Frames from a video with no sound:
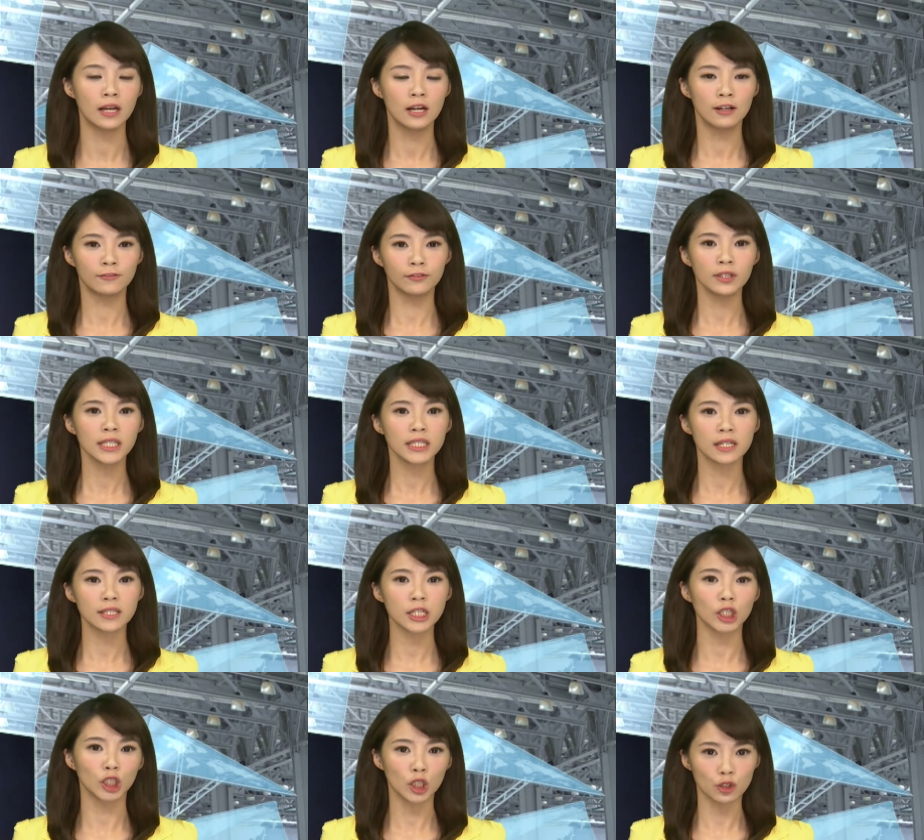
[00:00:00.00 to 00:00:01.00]
服役将近
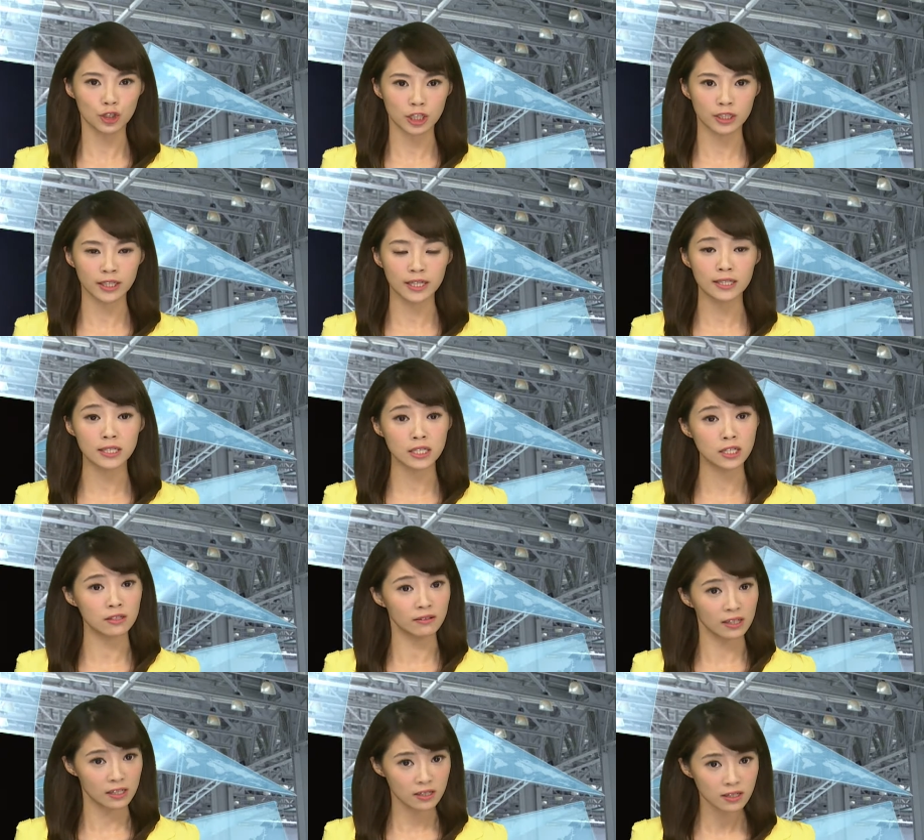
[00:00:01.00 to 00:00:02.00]
有六十年，即使
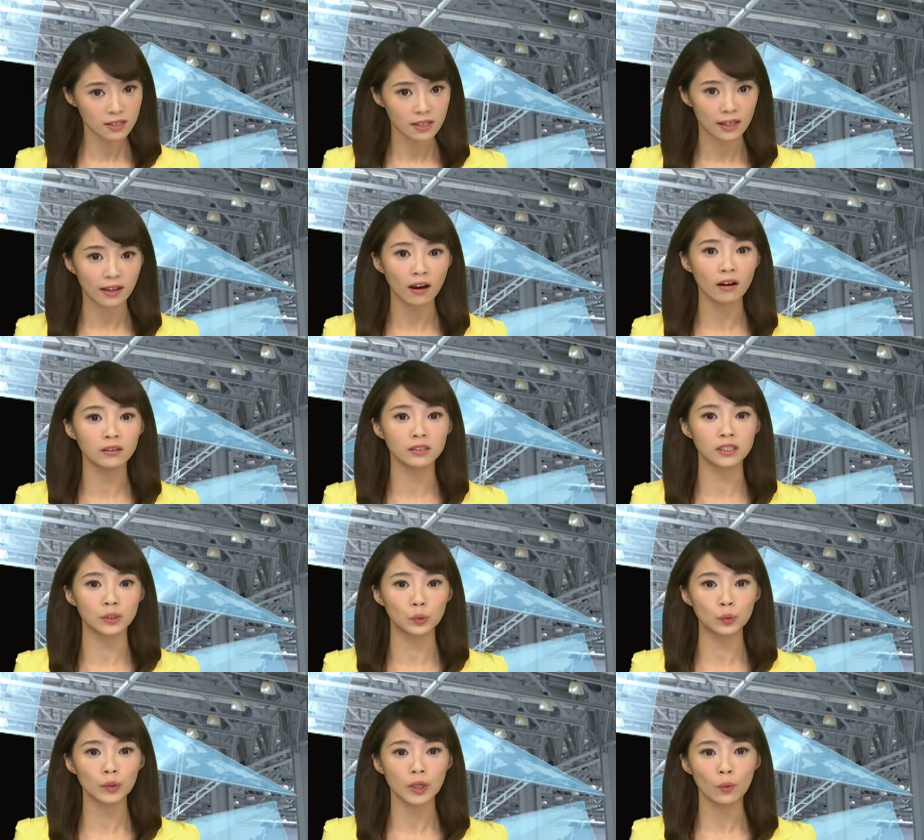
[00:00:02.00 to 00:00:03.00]
年事已高，这
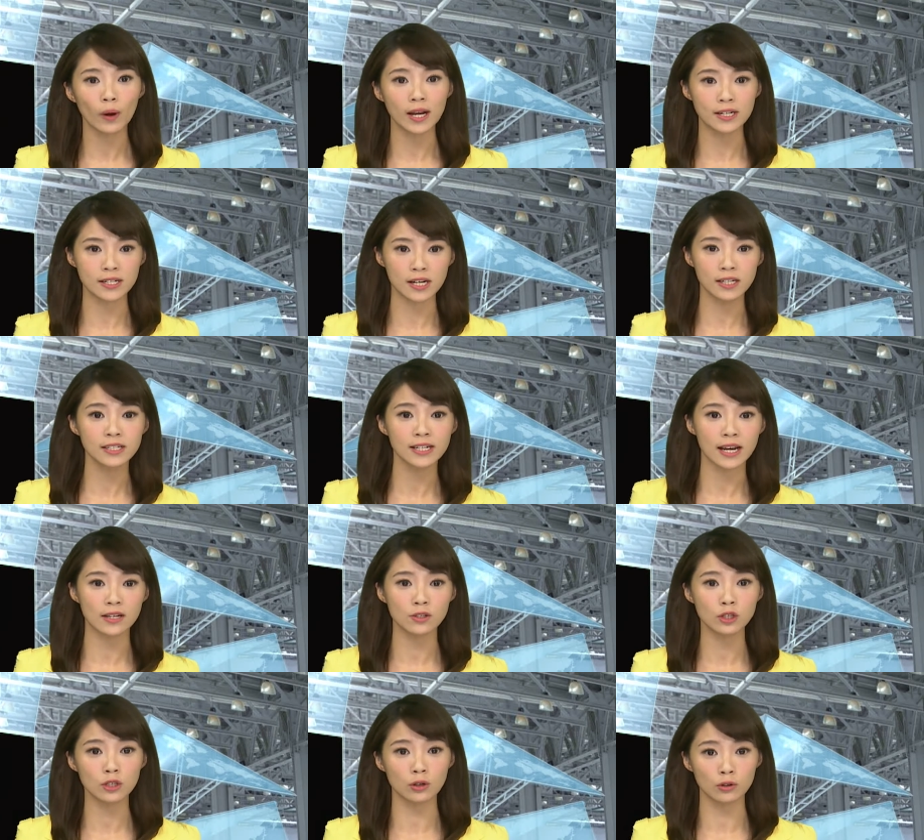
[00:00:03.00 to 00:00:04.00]
对外仍然
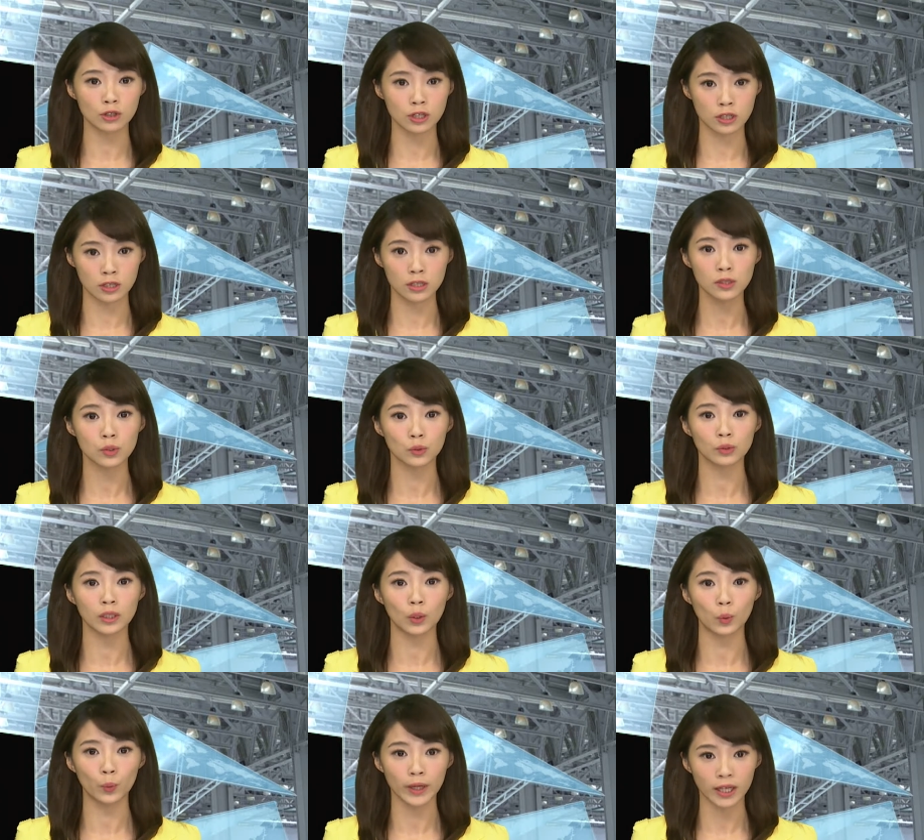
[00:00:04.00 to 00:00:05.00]
是有十足的
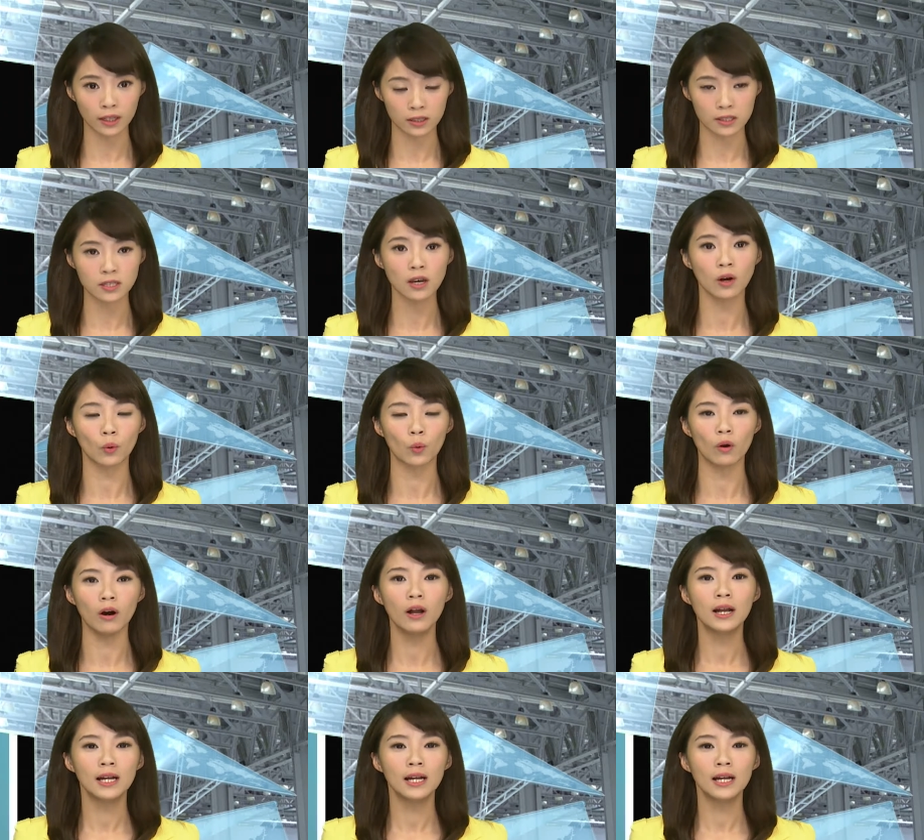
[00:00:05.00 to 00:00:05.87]
威吓效果。